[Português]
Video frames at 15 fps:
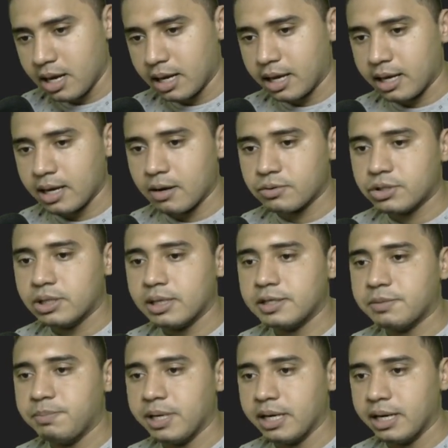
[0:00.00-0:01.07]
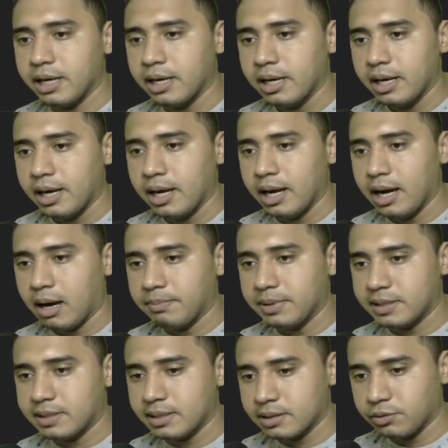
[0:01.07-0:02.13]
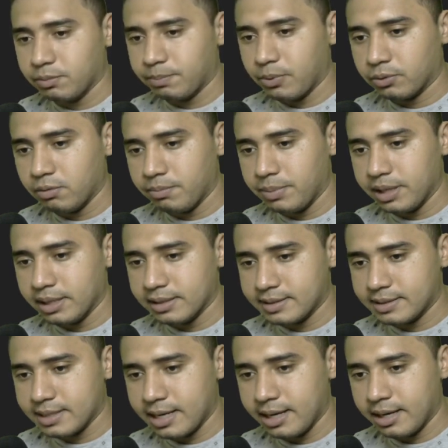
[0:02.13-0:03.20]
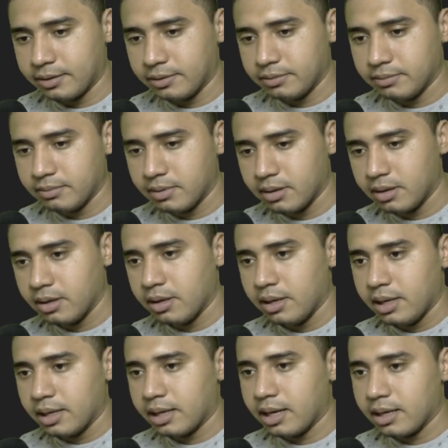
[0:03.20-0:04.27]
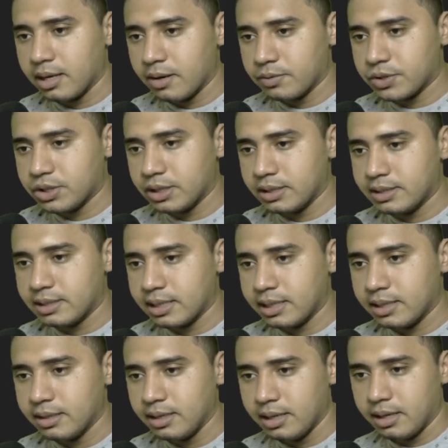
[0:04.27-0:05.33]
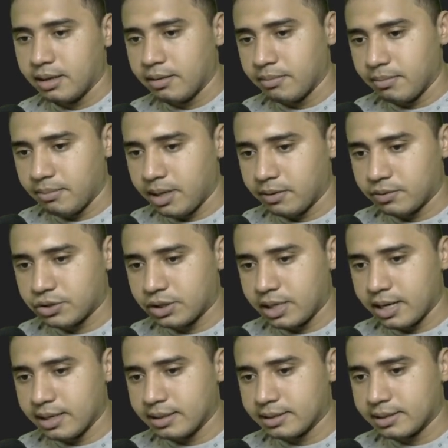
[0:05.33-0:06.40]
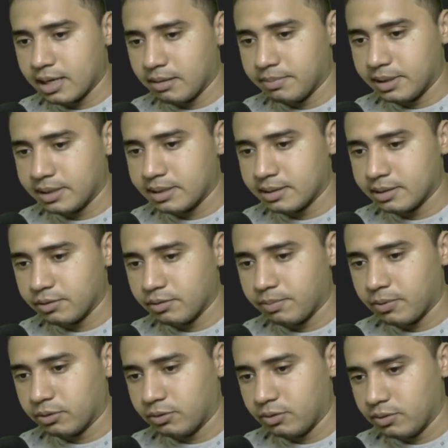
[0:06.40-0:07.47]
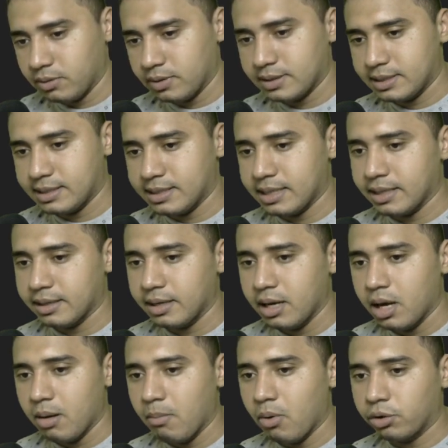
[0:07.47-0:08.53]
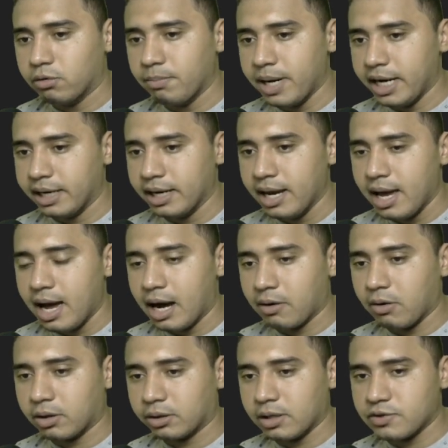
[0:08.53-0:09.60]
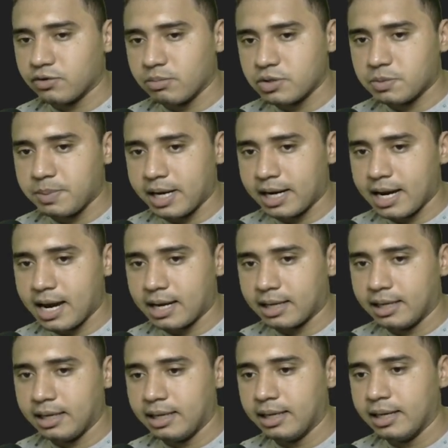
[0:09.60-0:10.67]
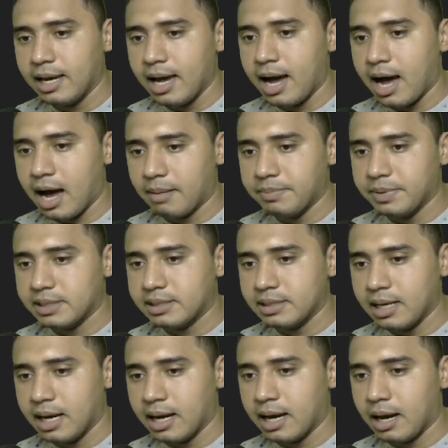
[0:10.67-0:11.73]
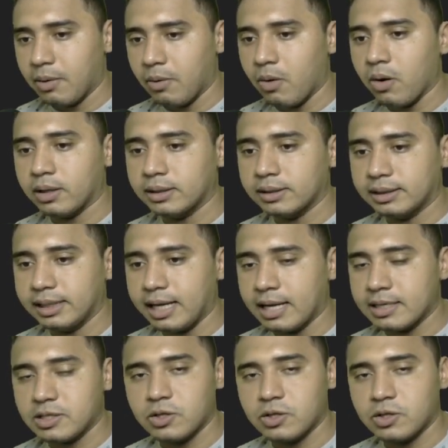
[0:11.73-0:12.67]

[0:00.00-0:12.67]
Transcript: Quem é o XB? A abscissa do ponto B, 0. Quem é o XC? Menos 3, abscissa do ponto C. Muito bem. Agora nós vamos pegar aqui a, a orde, as